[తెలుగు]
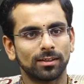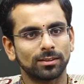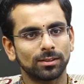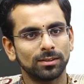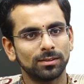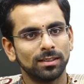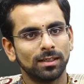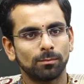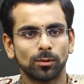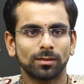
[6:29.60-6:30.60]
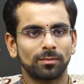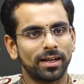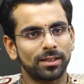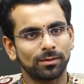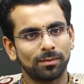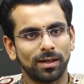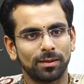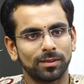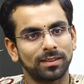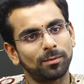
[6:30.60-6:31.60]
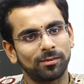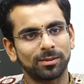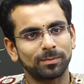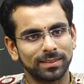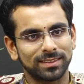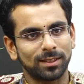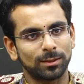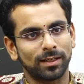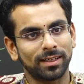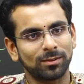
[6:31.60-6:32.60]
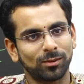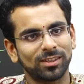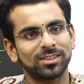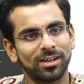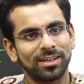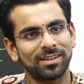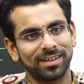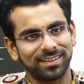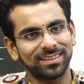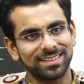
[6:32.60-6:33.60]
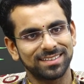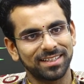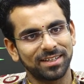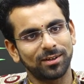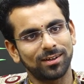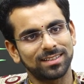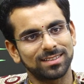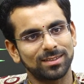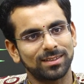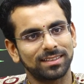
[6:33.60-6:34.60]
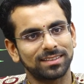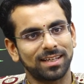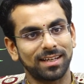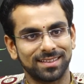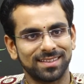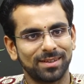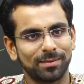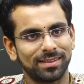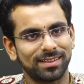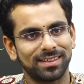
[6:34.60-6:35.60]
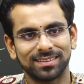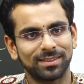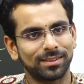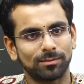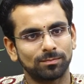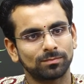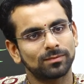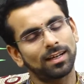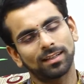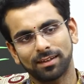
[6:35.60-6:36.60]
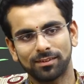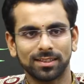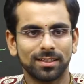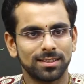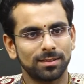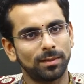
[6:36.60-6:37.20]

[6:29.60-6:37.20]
అవడంతో మొత్తం డైట్ కూడా మారిపోయింది అప్పటి వరకు పిజ్జాలు అంటే కొత్తగా జాయిన్ అయింటాం కదా ఇంజనీరింగ్ కాలేజ్లో అది చాలా ఎగ్జైటెడ్గా తింటాం ఆ తర్వాత నుంచి